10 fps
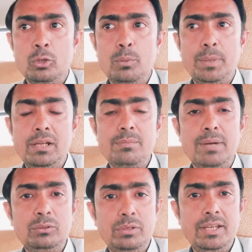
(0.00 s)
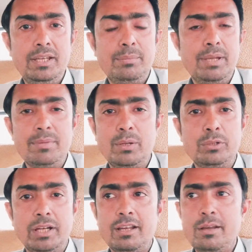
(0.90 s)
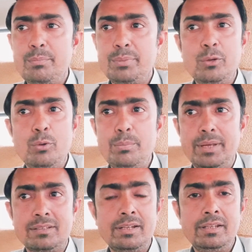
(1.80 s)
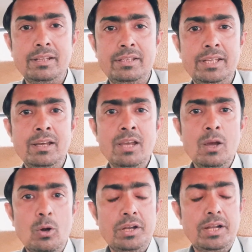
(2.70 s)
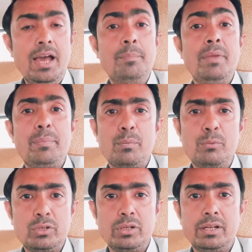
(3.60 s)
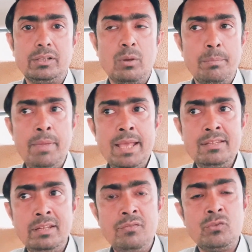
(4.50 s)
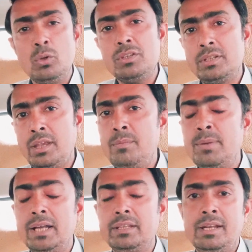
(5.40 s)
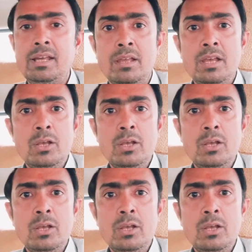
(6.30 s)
तो पहली बात तो ये कि भाई मेरे को टाटा कंपनी कोई पैसे नहीं देती है और ना मैं प्रमोशन करता हूँ मैं सिर्फ जो सही बात है ना